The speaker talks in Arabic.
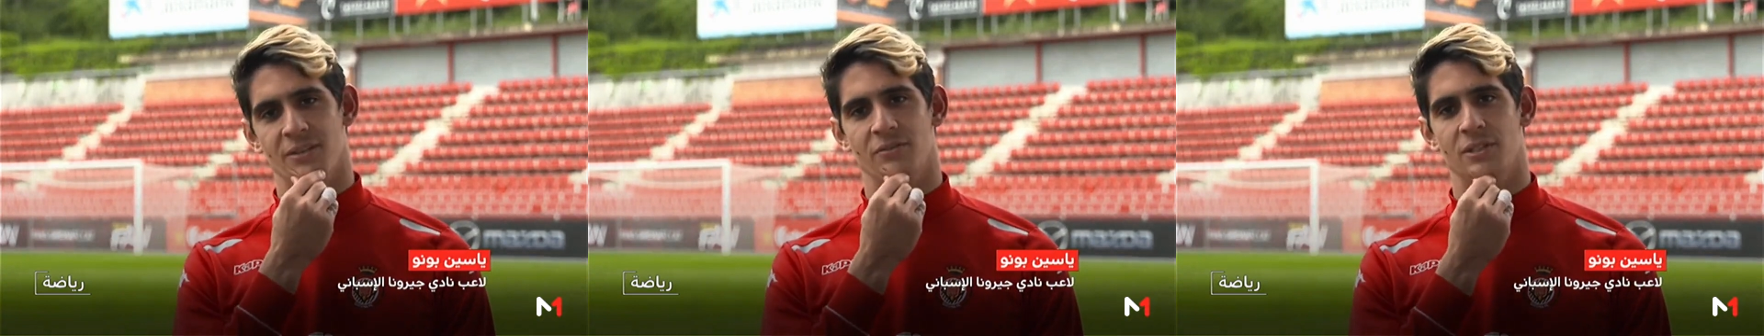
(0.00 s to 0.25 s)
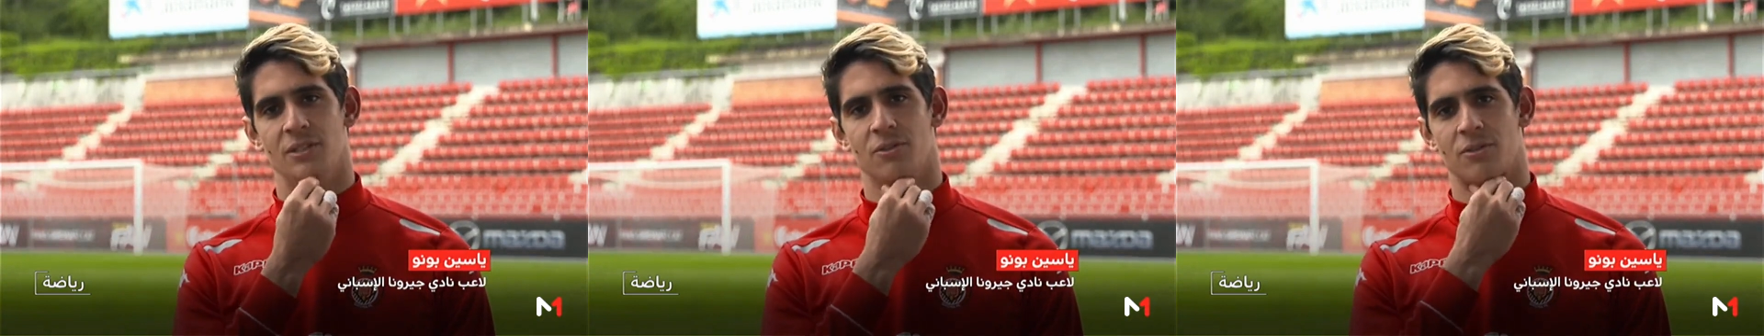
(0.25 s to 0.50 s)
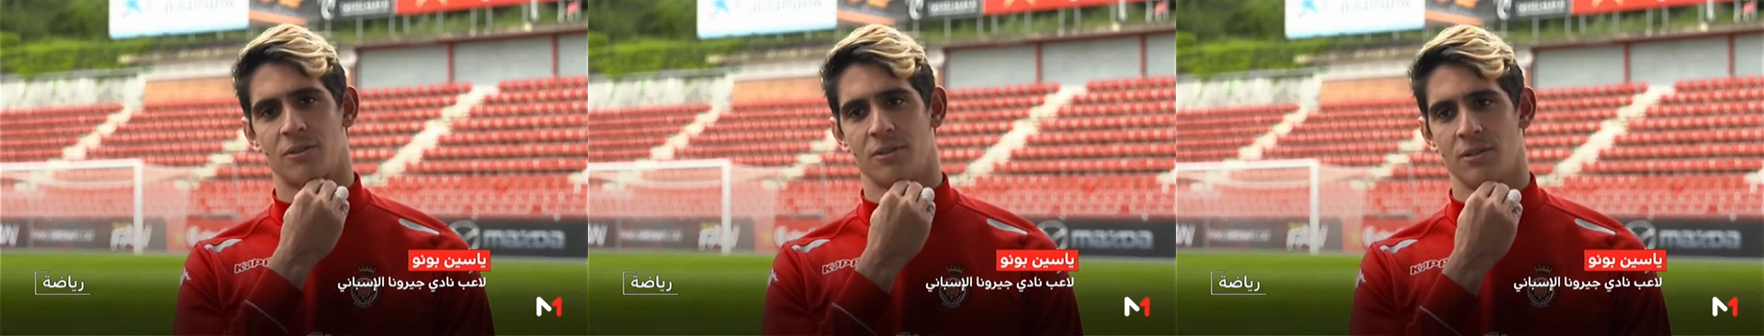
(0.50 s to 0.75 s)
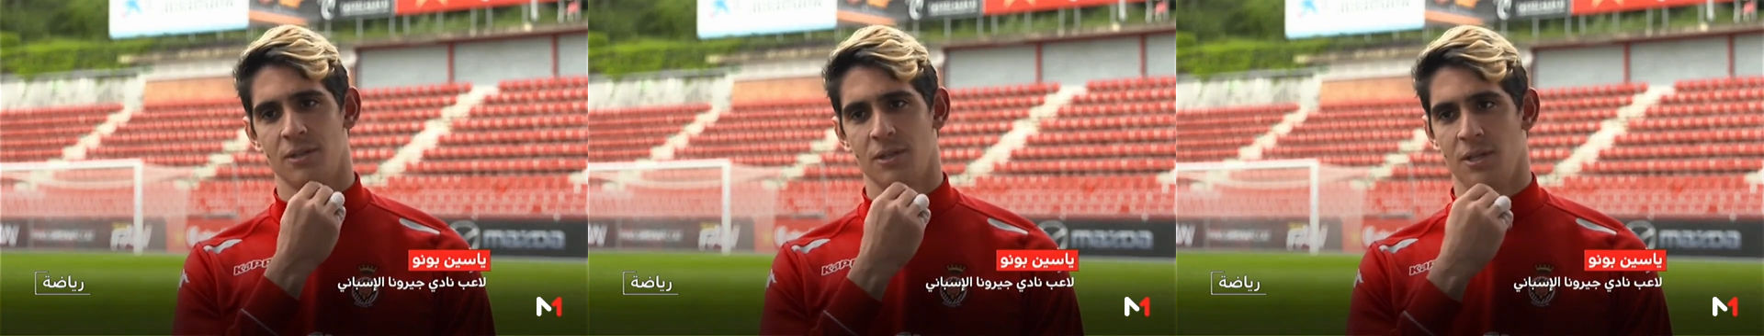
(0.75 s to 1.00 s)
ديفيزيون
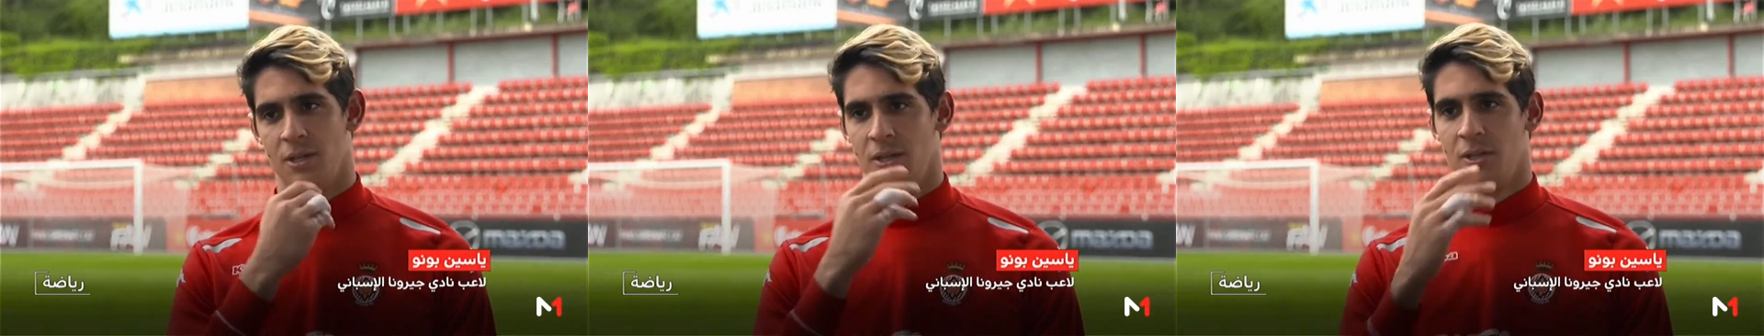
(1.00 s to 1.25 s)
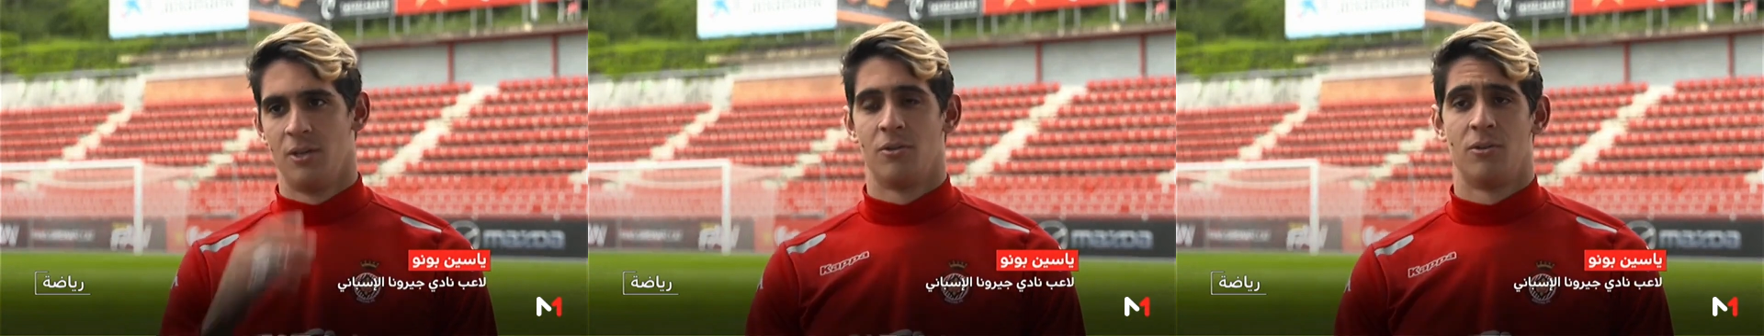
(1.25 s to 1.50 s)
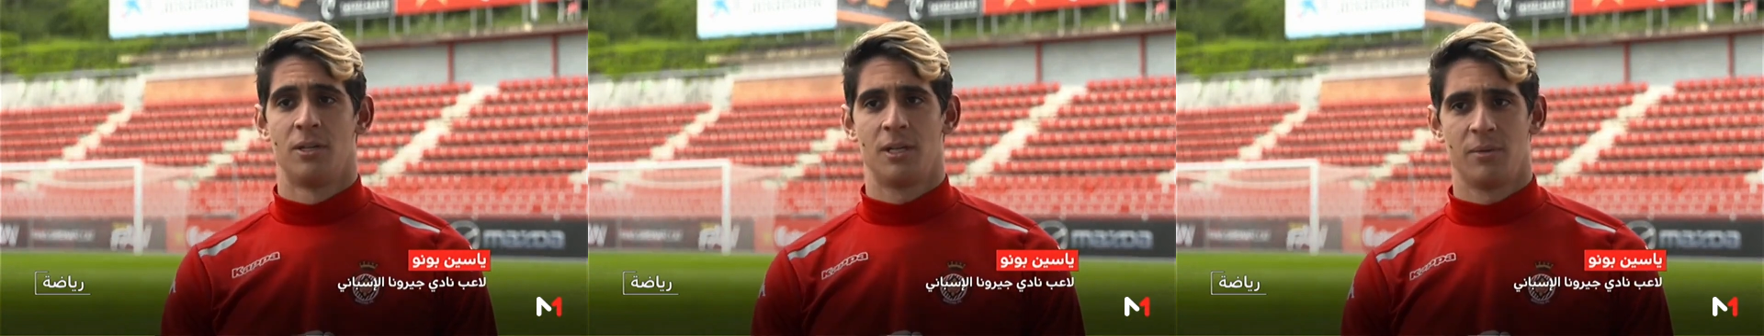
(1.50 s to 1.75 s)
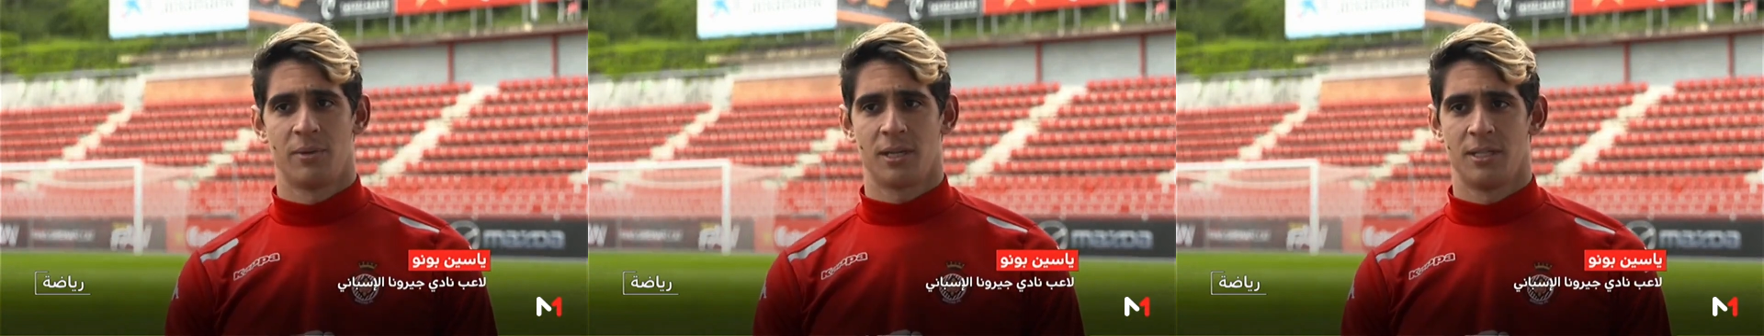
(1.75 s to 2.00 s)

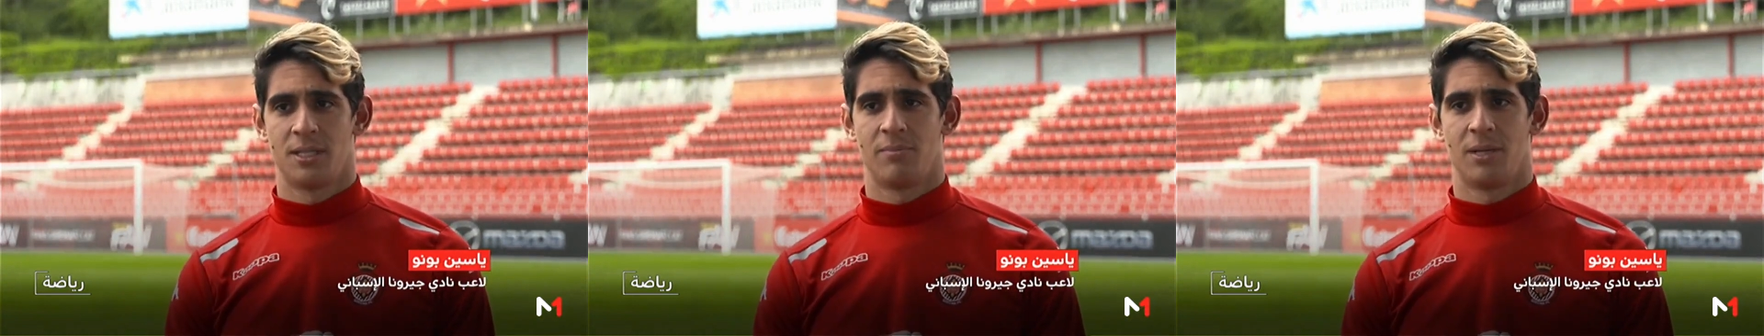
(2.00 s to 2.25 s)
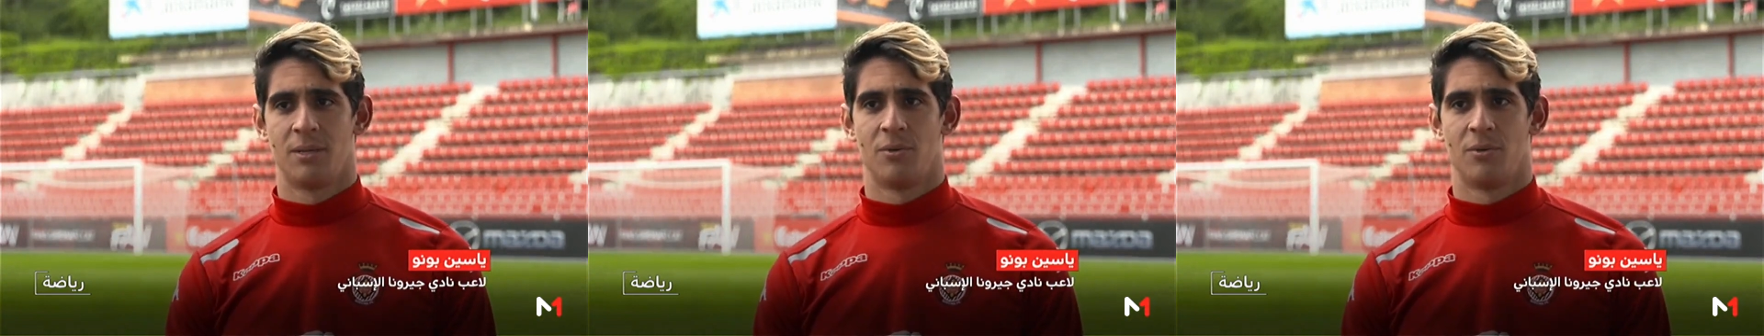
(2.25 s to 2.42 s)
ولكن باقي سبعه